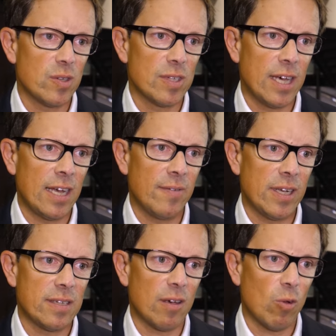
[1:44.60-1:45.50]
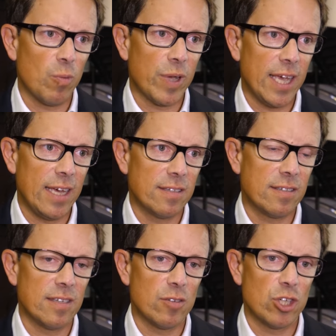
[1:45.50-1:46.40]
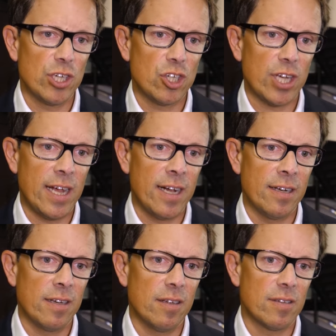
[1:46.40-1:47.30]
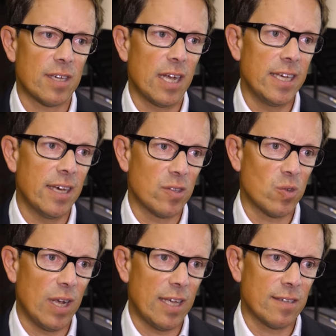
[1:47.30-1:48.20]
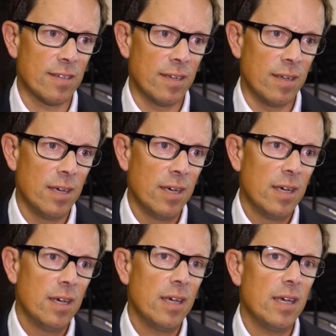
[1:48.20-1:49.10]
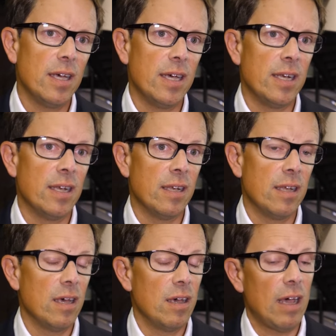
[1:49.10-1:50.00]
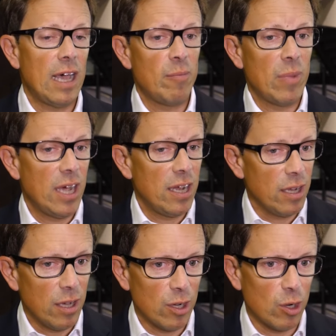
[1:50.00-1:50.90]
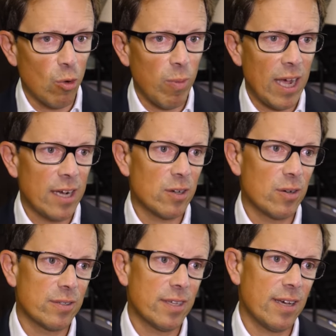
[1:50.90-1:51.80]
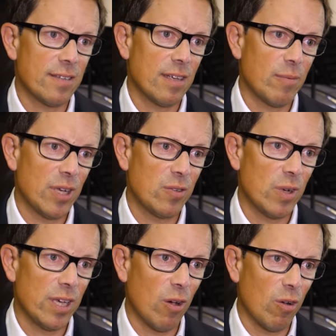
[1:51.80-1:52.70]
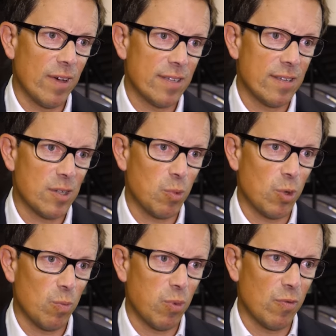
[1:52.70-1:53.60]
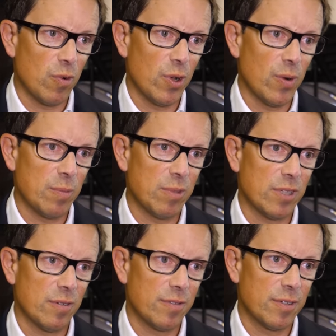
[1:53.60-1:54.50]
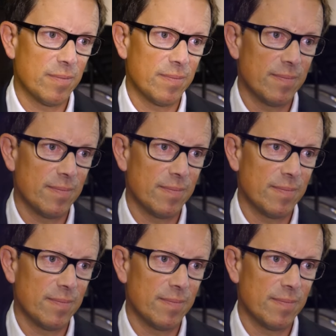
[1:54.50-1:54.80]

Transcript: zu sein, wenn es darum geht, diese Schnittstellen äh, skalieren zu lassen in äh, einmal äh, globalen Kontext, aber natürlich auch was das Produktportfolio anbetrifft.